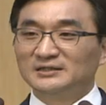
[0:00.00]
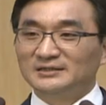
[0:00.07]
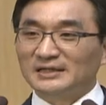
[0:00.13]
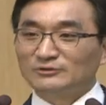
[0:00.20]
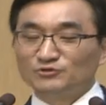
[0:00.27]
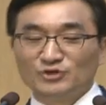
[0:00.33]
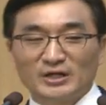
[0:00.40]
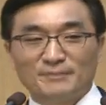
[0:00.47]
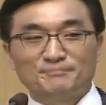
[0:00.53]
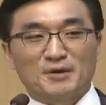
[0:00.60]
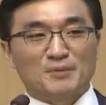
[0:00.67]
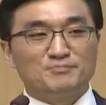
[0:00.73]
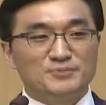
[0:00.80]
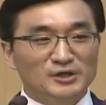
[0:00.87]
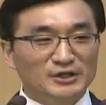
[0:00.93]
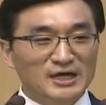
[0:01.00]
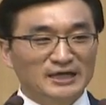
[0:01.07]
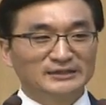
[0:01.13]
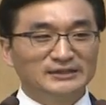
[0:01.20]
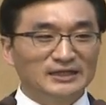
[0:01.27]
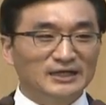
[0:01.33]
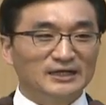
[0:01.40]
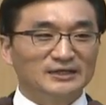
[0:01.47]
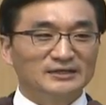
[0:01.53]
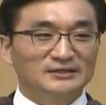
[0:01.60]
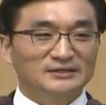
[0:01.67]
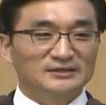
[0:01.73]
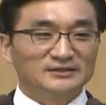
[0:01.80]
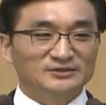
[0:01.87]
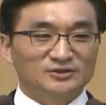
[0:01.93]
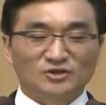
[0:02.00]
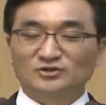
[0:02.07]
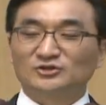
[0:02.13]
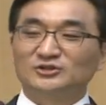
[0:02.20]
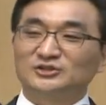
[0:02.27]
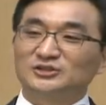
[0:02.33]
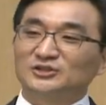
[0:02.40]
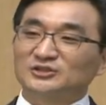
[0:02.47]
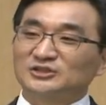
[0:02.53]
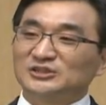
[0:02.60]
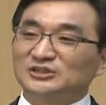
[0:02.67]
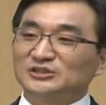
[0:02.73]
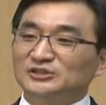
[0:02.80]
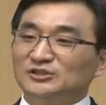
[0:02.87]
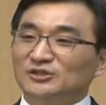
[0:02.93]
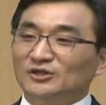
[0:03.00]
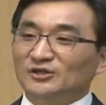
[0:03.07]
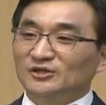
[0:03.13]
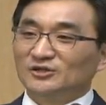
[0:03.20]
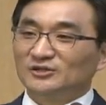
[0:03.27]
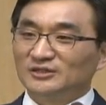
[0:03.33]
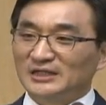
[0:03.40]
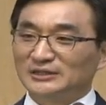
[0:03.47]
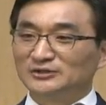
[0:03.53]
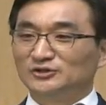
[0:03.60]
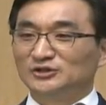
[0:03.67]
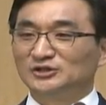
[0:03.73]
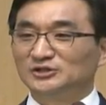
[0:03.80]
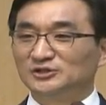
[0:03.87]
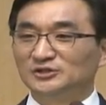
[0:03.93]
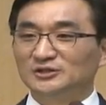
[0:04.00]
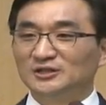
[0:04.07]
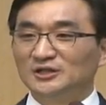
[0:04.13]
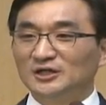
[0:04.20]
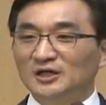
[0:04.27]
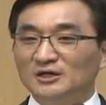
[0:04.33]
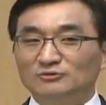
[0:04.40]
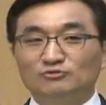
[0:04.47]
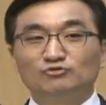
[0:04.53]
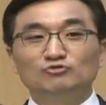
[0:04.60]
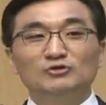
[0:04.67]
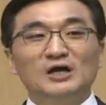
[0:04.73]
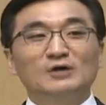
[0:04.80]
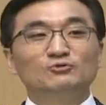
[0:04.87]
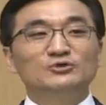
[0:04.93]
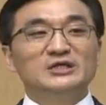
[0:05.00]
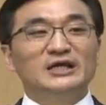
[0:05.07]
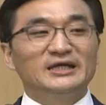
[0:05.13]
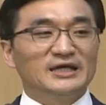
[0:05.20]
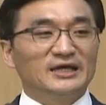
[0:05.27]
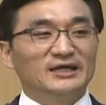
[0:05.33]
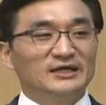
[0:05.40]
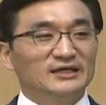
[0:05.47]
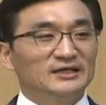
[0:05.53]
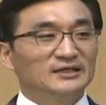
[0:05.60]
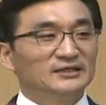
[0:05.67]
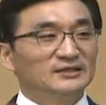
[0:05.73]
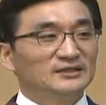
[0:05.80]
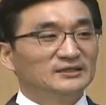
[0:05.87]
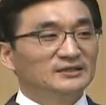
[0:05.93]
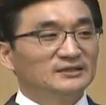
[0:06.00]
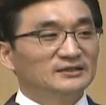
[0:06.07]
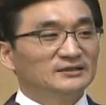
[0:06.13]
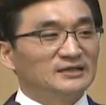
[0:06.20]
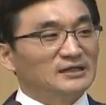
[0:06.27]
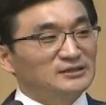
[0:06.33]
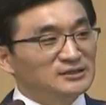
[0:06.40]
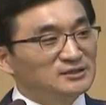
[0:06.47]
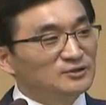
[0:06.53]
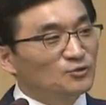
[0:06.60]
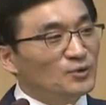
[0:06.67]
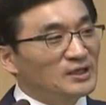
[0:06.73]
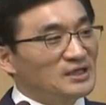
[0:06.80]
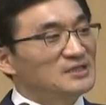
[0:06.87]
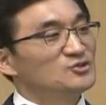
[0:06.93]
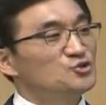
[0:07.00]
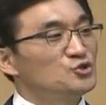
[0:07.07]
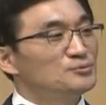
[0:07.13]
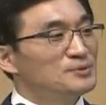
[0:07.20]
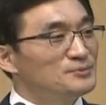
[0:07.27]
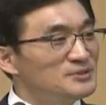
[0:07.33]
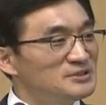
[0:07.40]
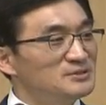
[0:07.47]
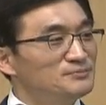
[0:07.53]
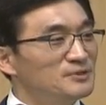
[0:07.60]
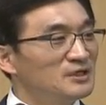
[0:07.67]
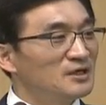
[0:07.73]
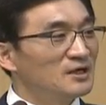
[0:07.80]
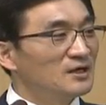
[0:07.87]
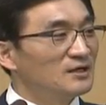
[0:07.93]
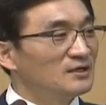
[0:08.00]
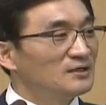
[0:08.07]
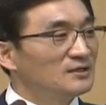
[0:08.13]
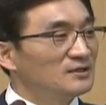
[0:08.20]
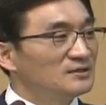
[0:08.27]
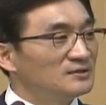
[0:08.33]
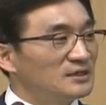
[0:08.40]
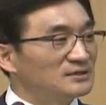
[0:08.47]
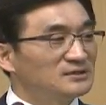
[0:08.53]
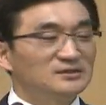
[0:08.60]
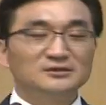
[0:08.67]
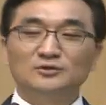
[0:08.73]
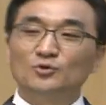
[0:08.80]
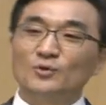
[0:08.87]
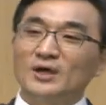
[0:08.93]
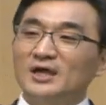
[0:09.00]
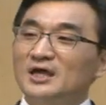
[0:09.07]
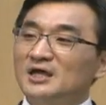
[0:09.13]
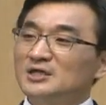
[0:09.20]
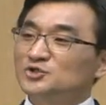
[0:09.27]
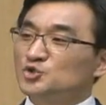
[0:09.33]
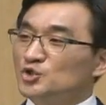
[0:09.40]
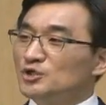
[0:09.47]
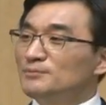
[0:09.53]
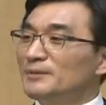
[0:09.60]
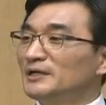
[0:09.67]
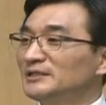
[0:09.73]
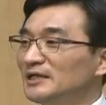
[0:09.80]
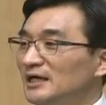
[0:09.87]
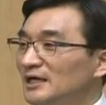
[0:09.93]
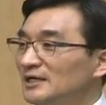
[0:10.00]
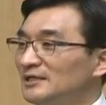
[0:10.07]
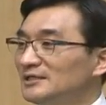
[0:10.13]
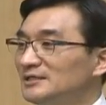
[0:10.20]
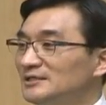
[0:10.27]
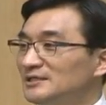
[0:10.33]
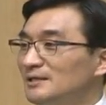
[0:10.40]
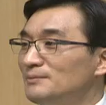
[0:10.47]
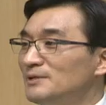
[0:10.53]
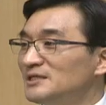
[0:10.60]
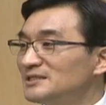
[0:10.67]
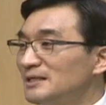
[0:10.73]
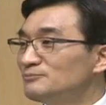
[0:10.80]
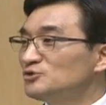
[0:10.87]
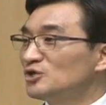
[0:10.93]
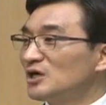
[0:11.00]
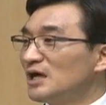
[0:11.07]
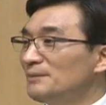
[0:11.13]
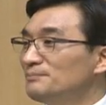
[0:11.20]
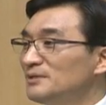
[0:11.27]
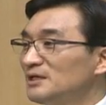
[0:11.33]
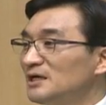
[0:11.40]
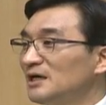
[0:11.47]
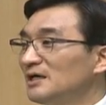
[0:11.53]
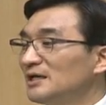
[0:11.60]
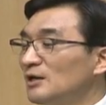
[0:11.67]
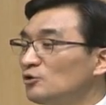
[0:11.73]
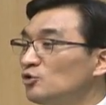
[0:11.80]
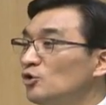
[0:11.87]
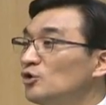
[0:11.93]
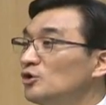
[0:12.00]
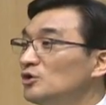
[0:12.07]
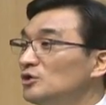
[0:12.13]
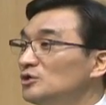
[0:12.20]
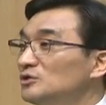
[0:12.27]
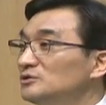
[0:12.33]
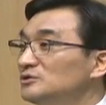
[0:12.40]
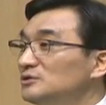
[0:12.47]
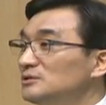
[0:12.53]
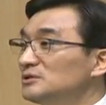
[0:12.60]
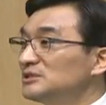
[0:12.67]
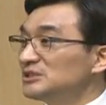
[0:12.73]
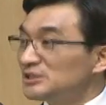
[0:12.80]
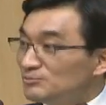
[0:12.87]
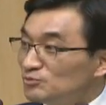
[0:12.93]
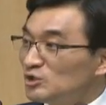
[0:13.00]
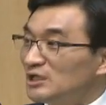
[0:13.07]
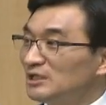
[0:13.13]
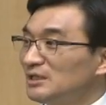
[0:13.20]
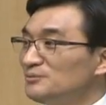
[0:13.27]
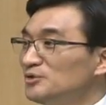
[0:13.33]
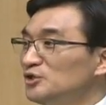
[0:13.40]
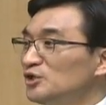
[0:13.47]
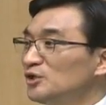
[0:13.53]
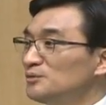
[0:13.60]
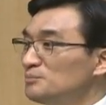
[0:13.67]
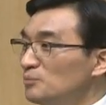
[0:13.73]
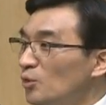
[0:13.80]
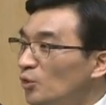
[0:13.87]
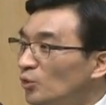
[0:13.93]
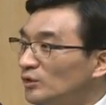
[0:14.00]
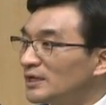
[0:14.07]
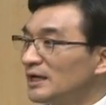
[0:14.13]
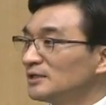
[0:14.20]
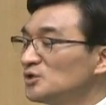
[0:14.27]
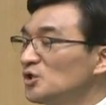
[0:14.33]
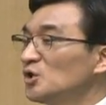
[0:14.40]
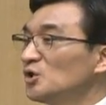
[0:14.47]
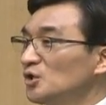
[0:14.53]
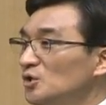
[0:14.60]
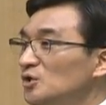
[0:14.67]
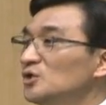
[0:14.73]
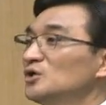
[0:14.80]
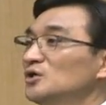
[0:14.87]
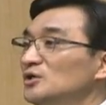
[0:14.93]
단순한 변명이 아니라 적극적 증거라는 것이죠. 누군가 우리에게 당신은 왜 예수님을 믿습니까? 당신은 왜 주일마다 예배에 참석합니까? 라고 질문한다면 여러분 뭐라고